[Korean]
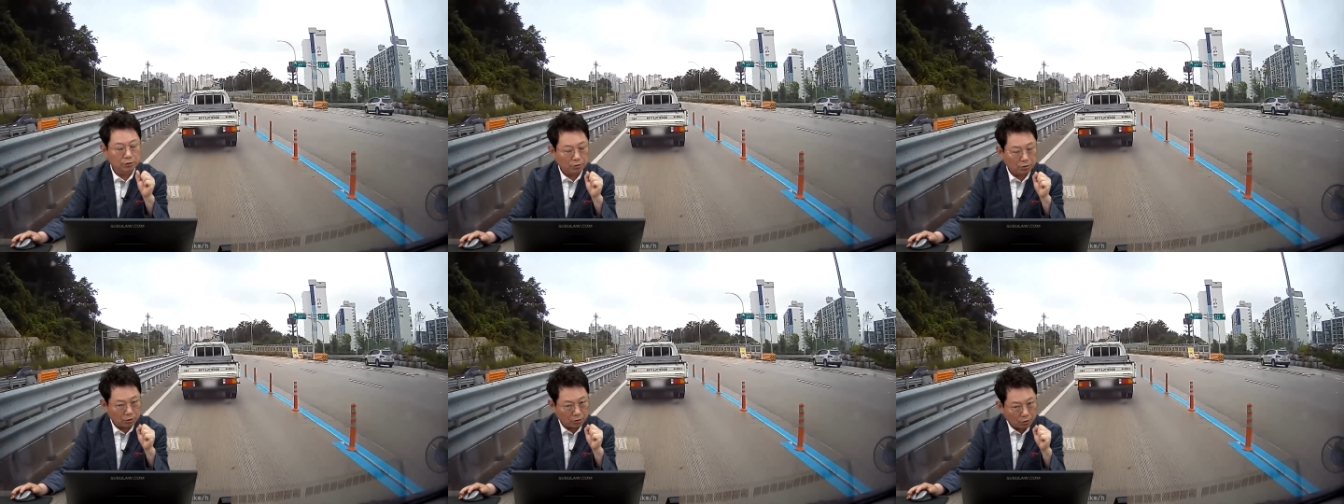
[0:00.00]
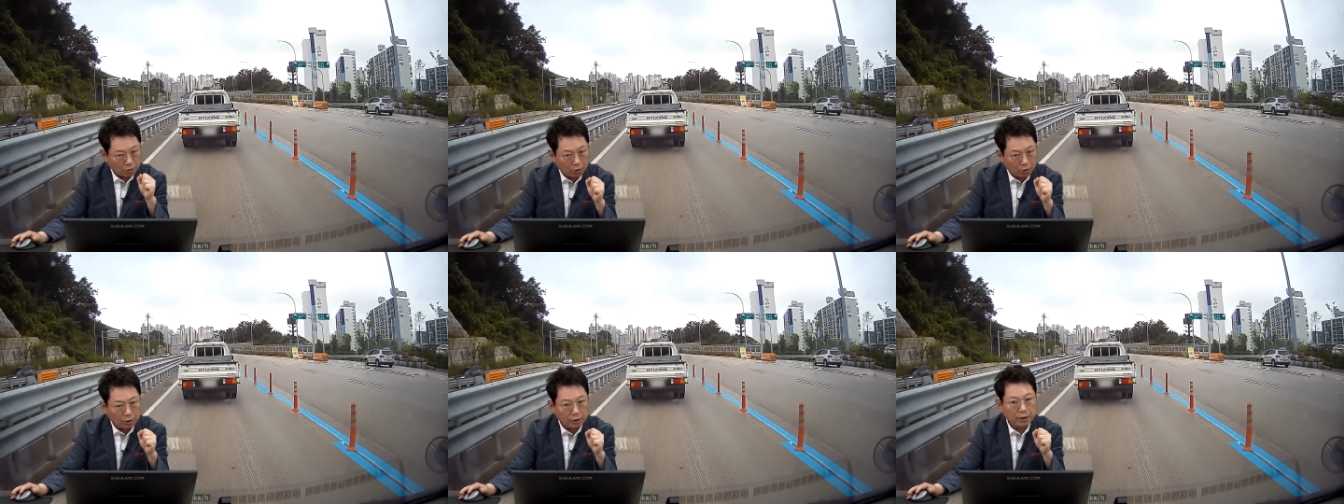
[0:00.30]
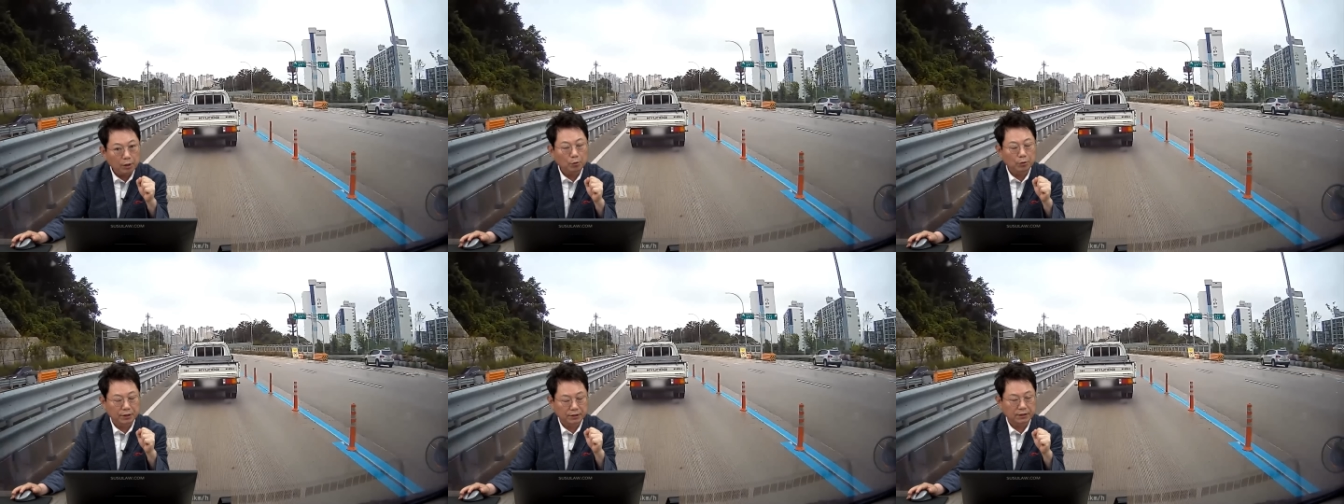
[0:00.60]
더
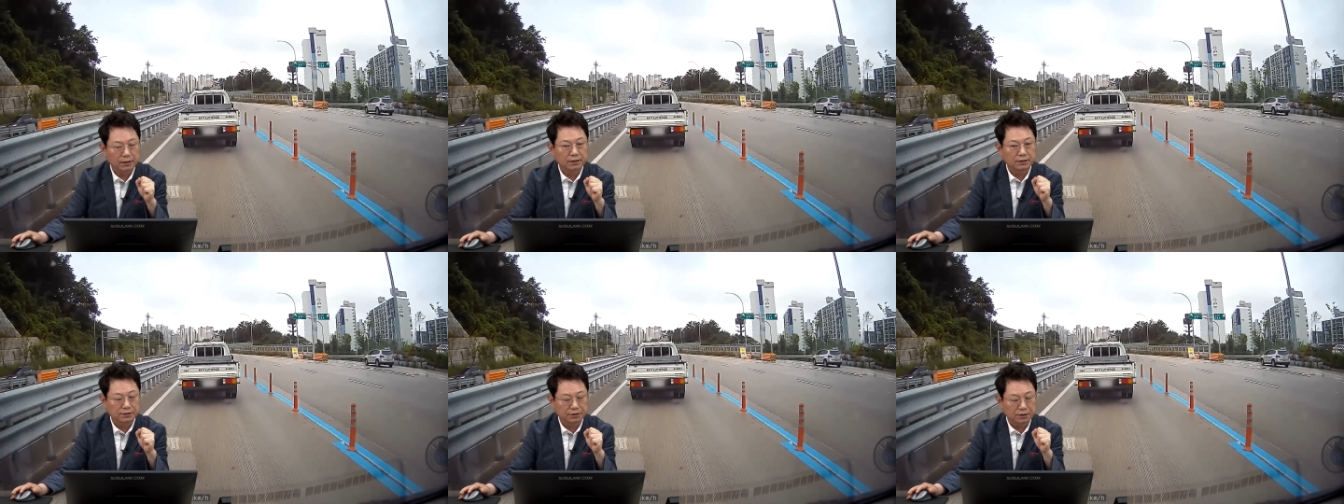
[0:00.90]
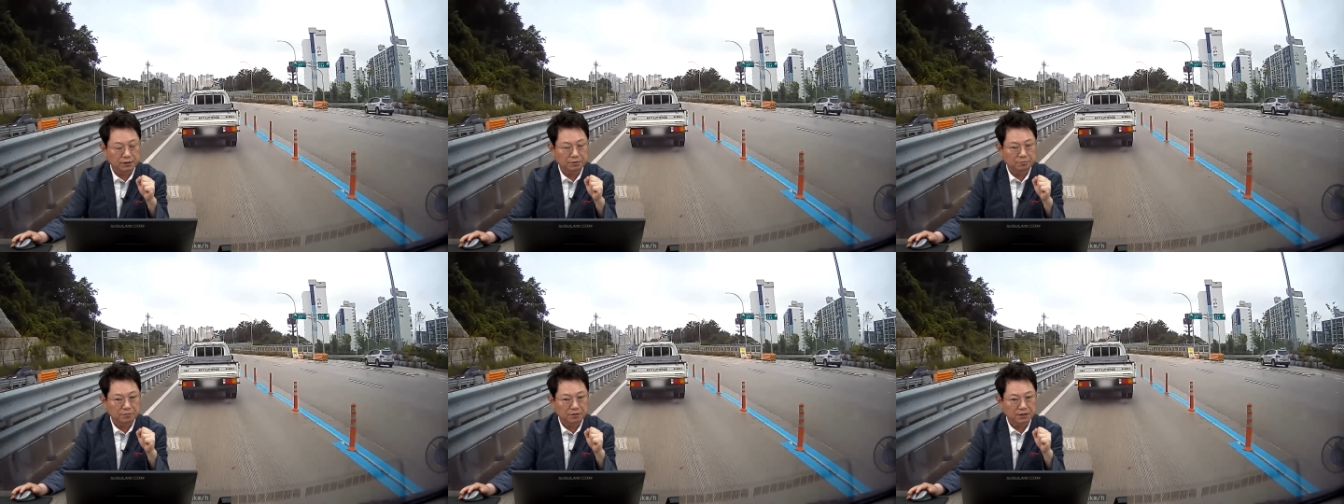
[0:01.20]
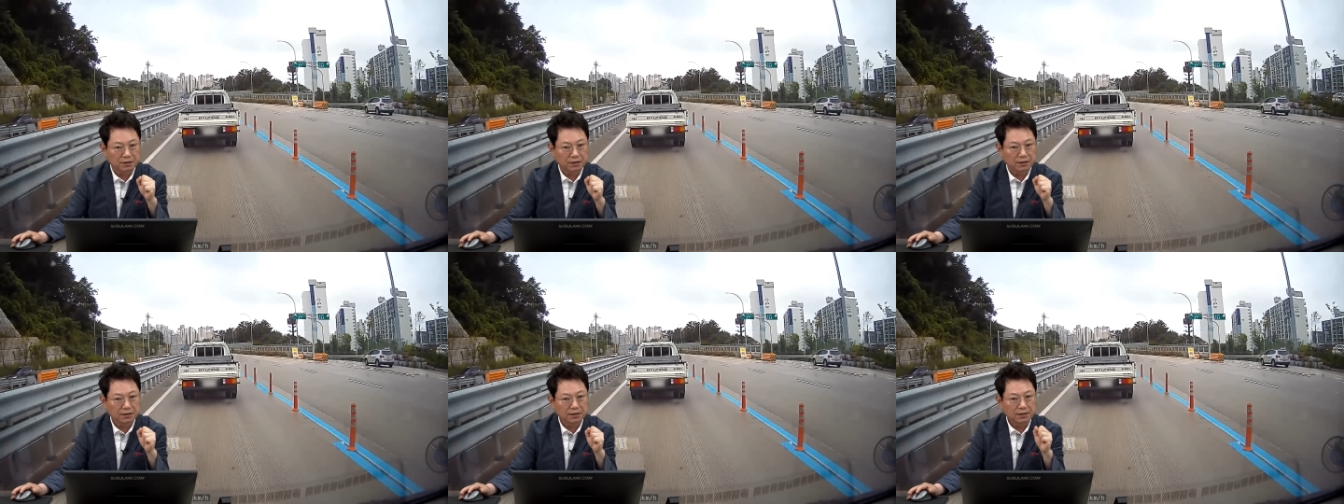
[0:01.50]
커야 옳겠다는
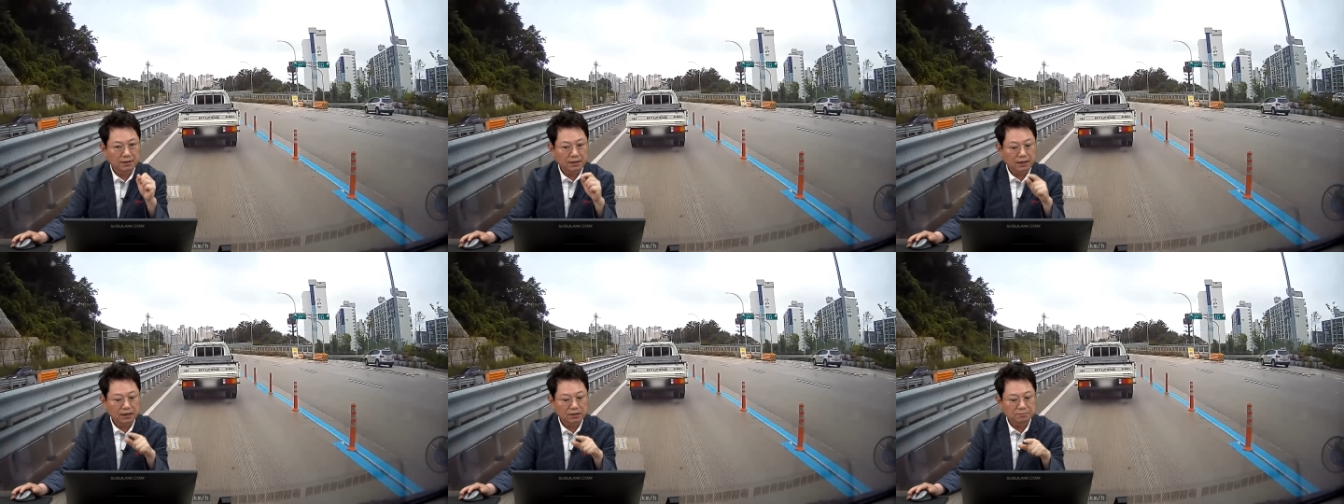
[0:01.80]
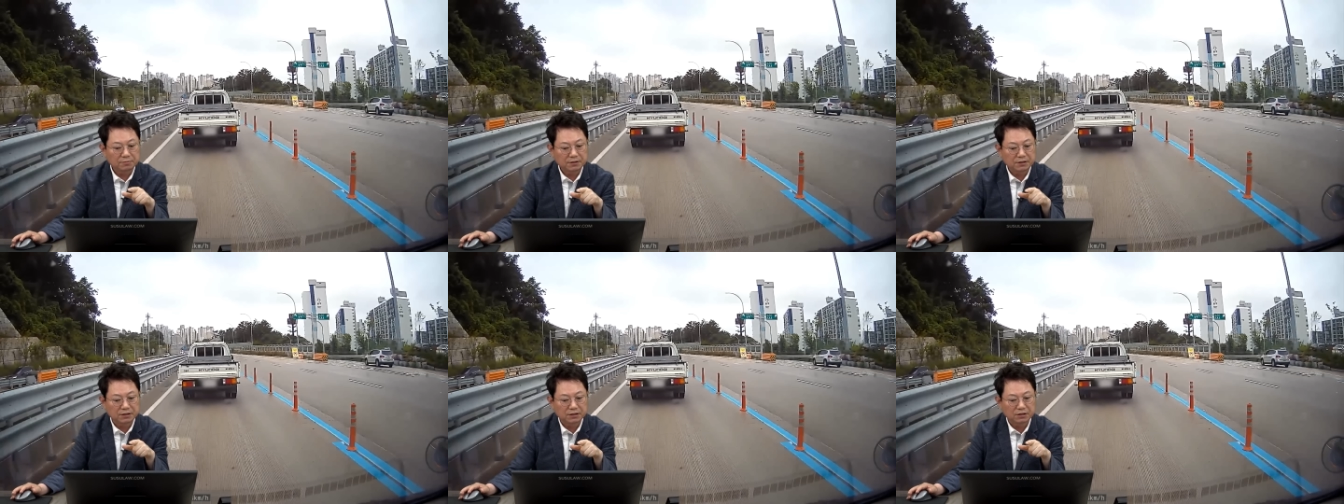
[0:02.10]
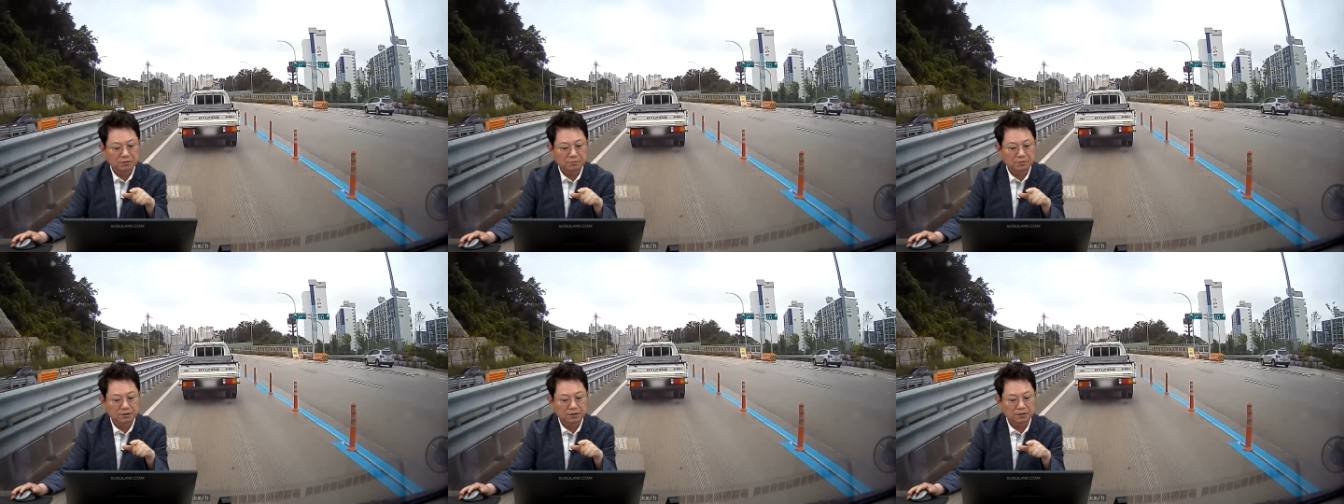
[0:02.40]
의견입니다. 하지만
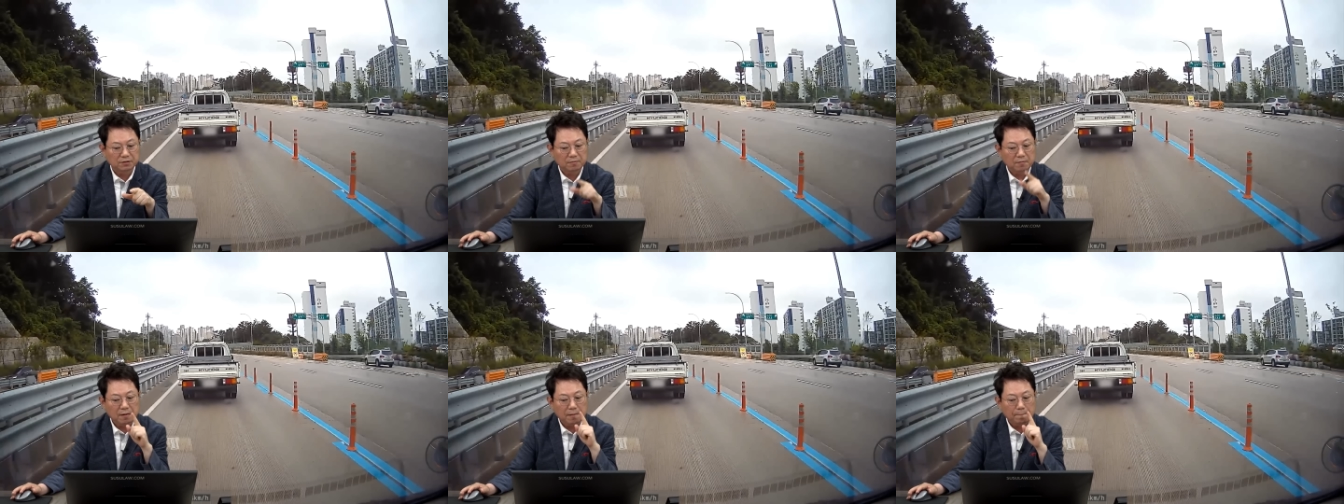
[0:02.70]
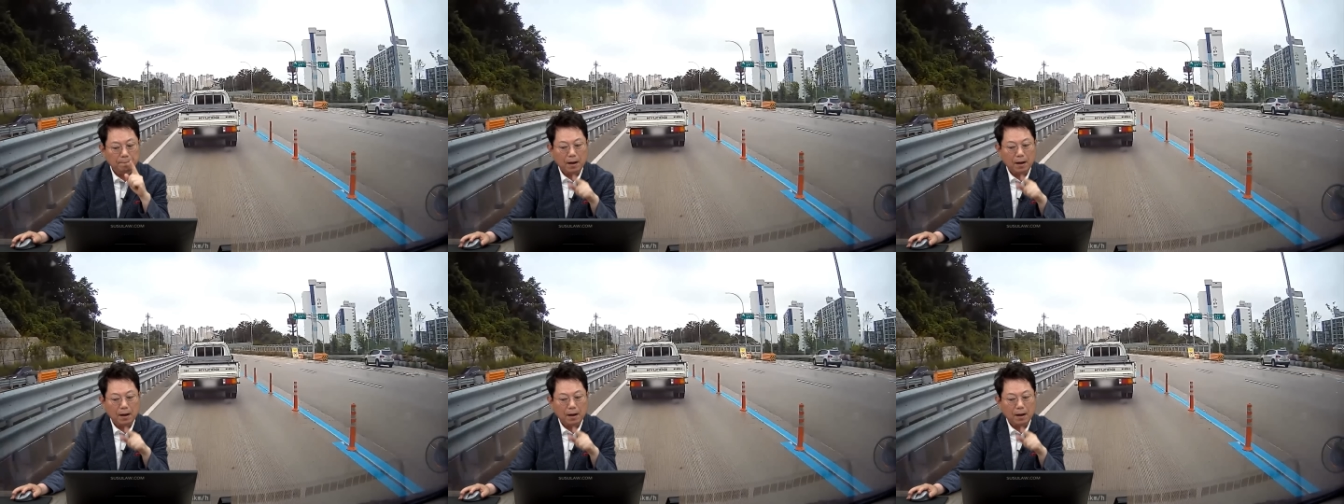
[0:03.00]
지금은